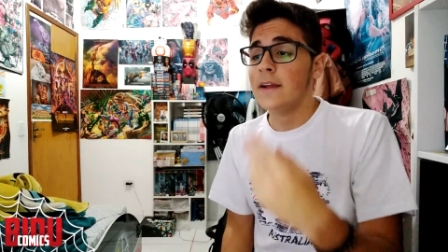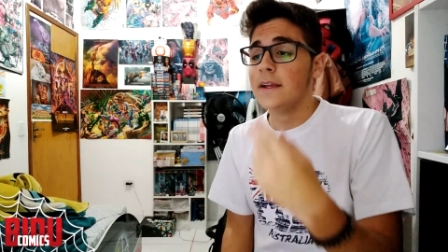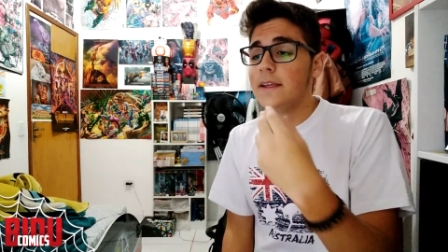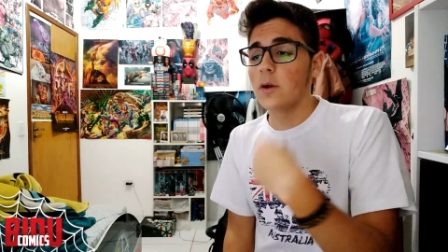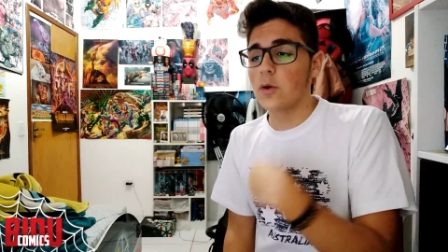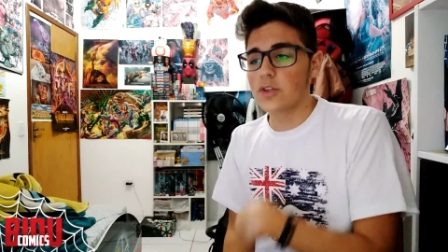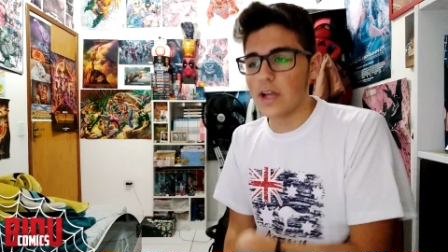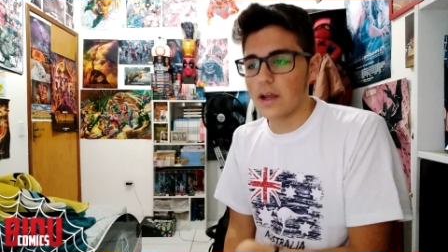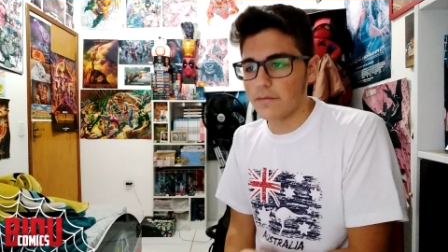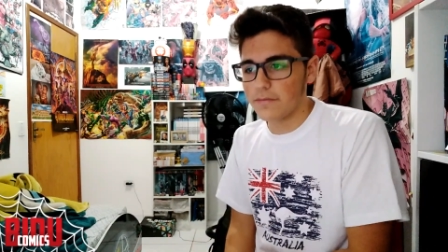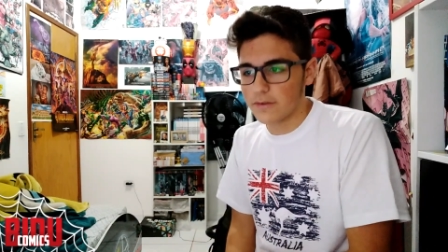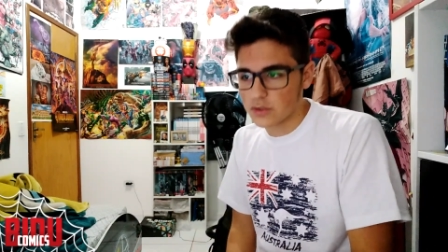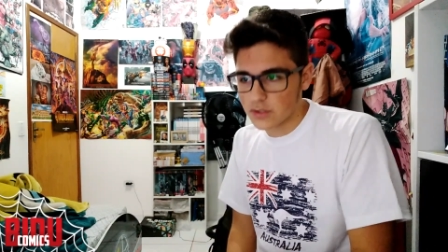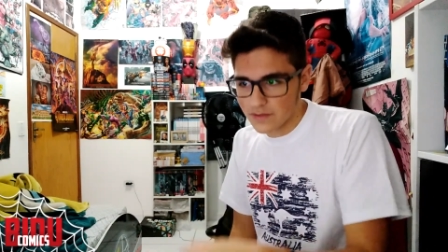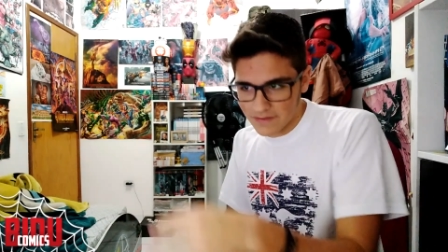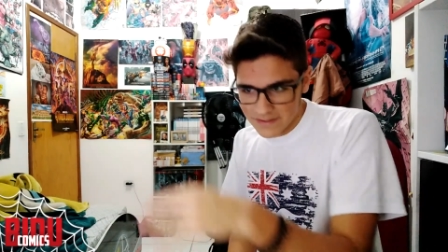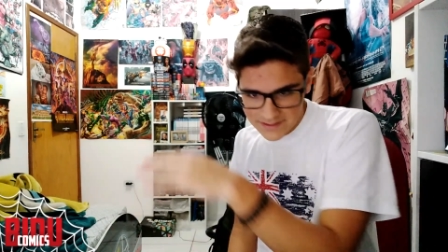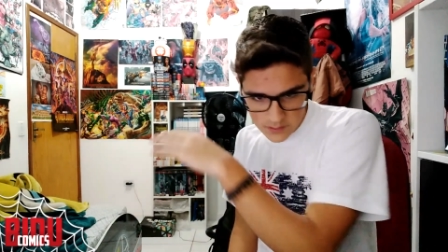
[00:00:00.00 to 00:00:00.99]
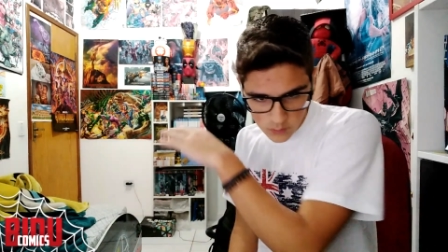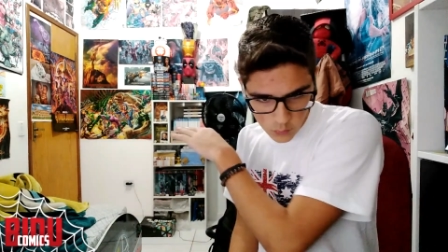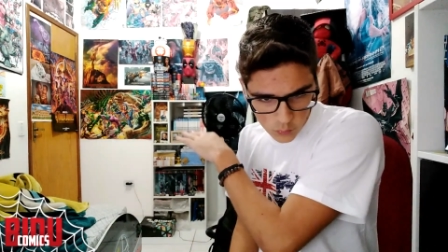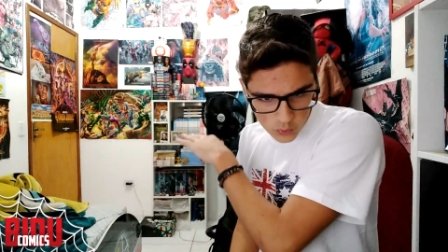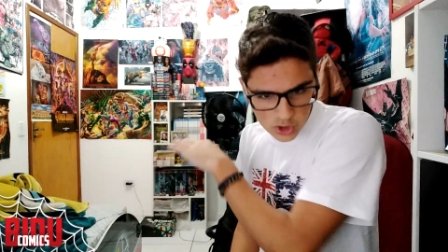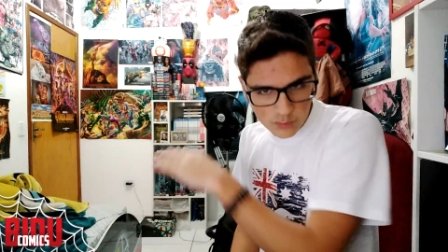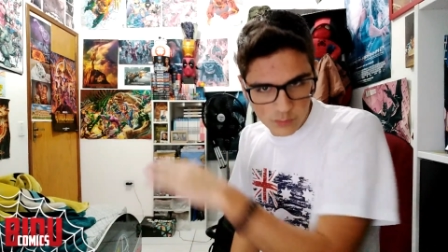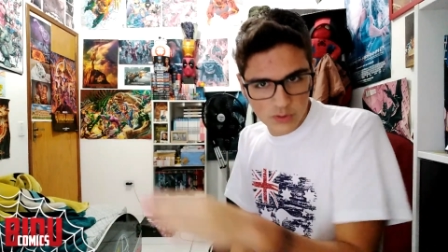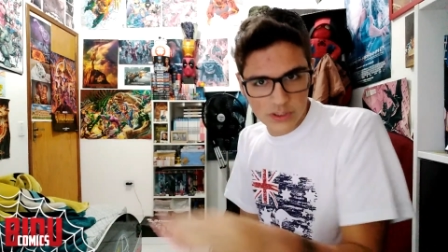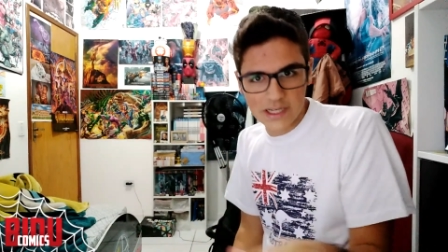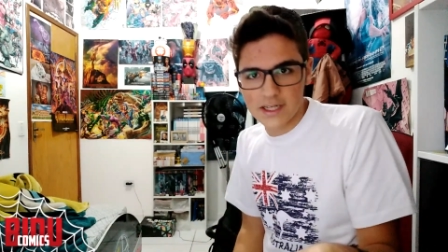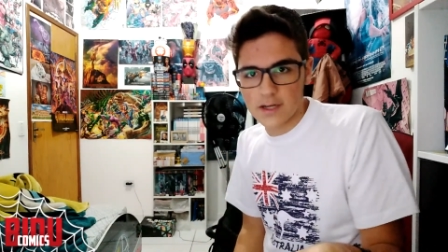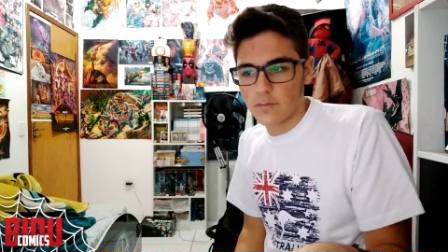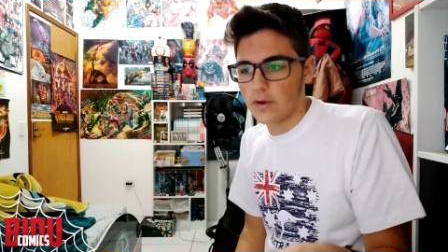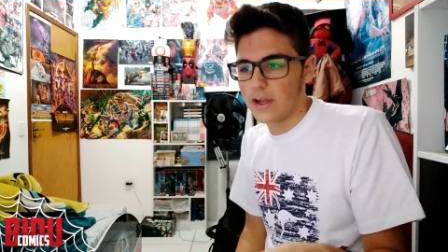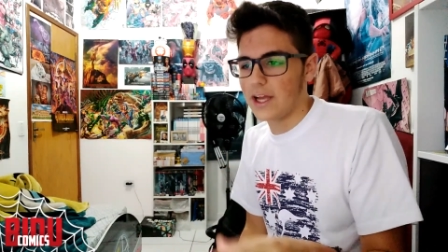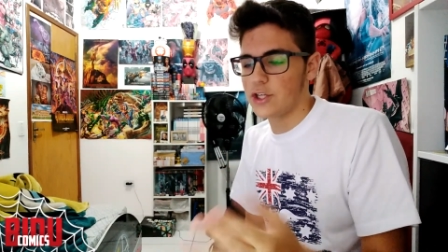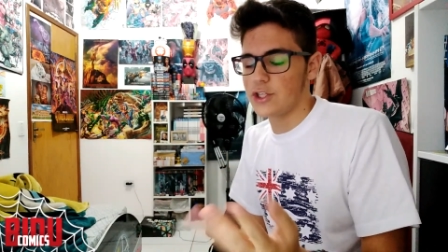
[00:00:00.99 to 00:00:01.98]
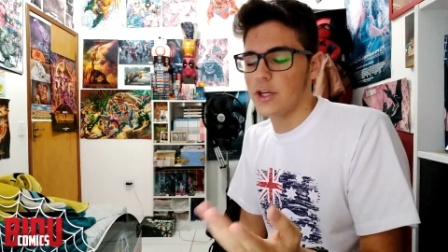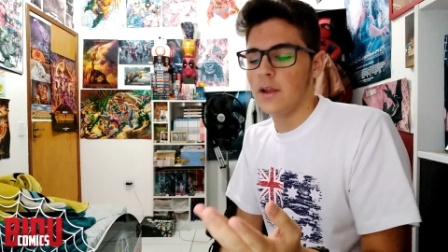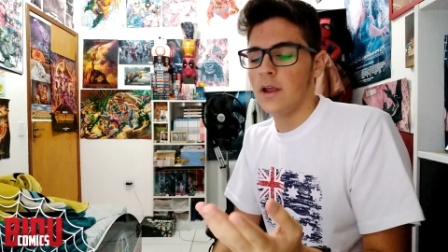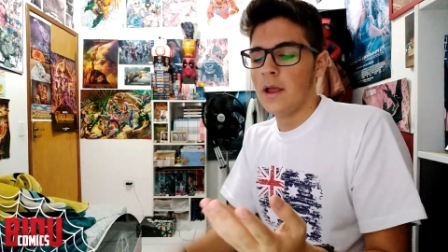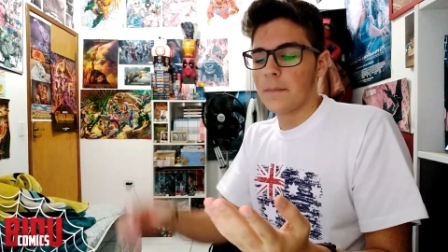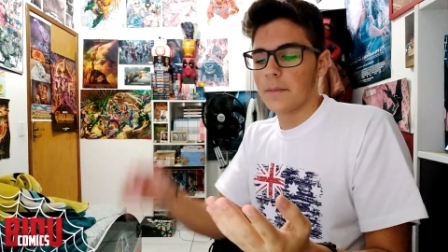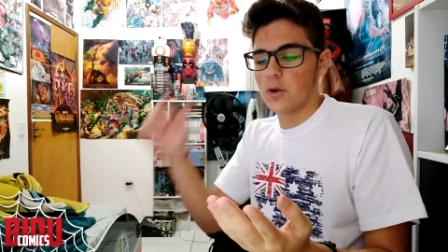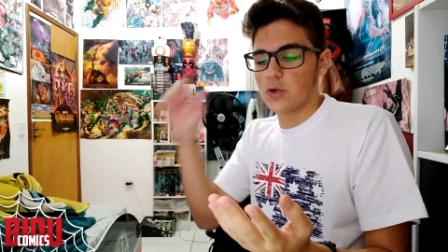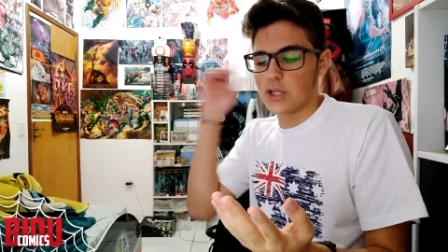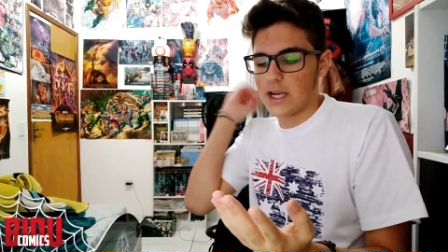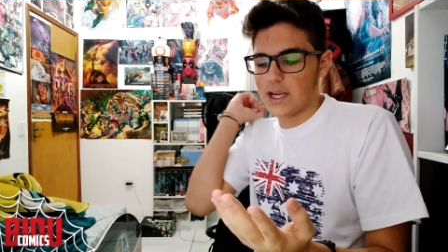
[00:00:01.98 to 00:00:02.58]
e eu já aviso que vai ser o último trailer que eu vou reagir, que eu já